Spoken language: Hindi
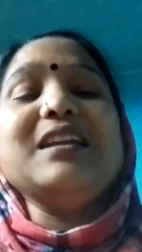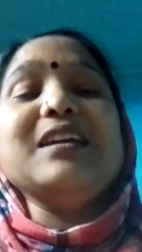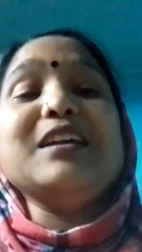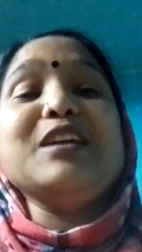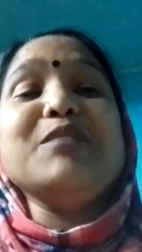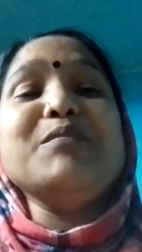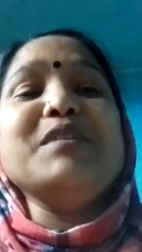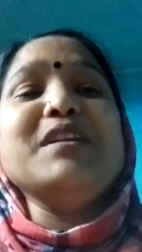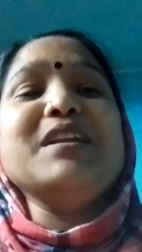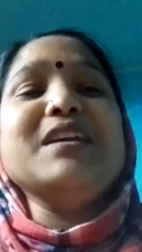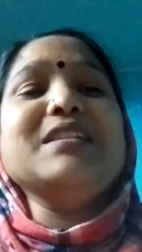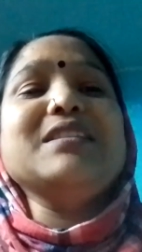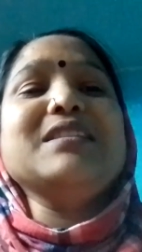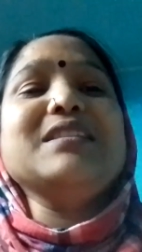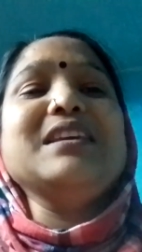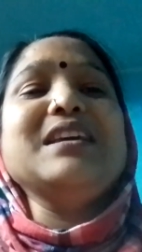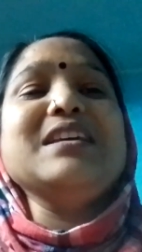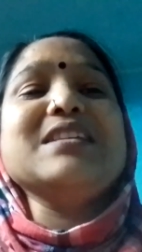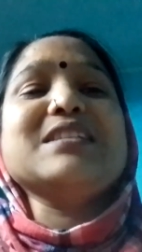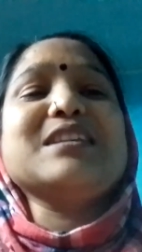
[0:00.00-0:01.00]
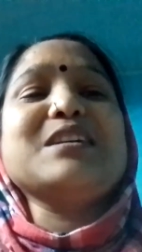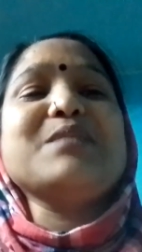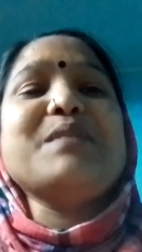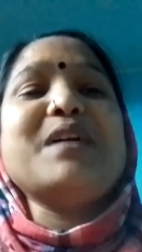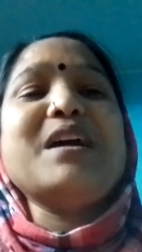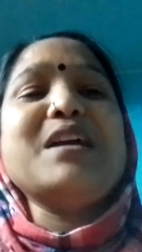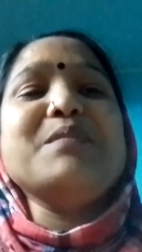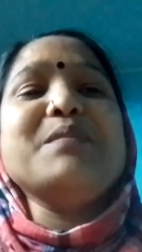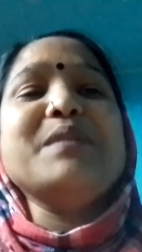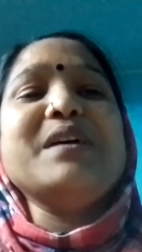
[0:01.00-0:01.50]
लेकिन मेरे देश के
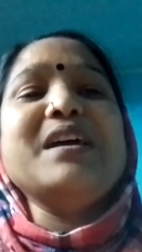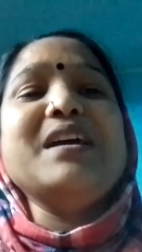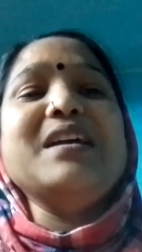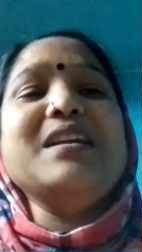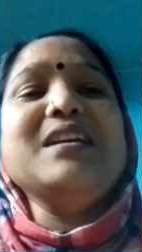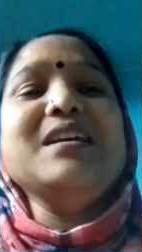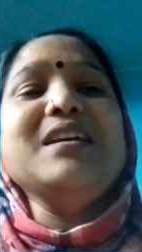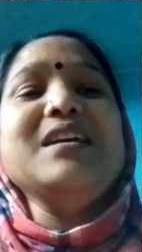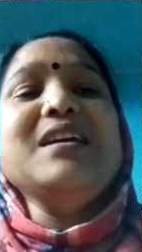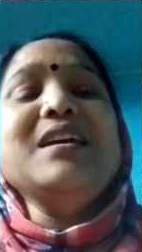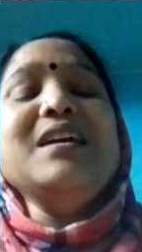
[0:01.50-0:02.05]
भाई बहन